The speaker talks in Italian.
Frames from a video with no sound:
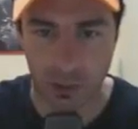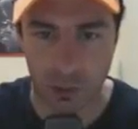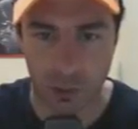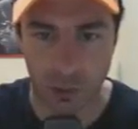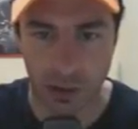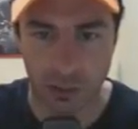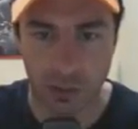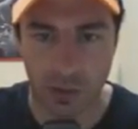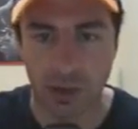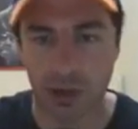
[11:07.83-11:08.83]

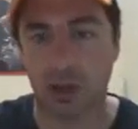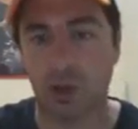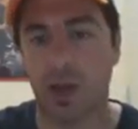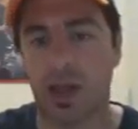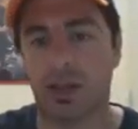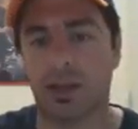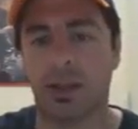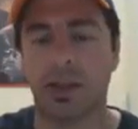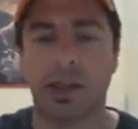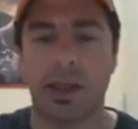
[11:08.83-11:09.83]
l'ultimo,
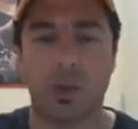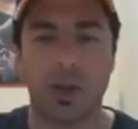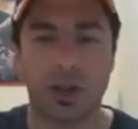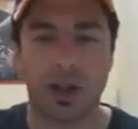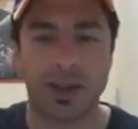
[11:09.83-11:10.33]
140 e 15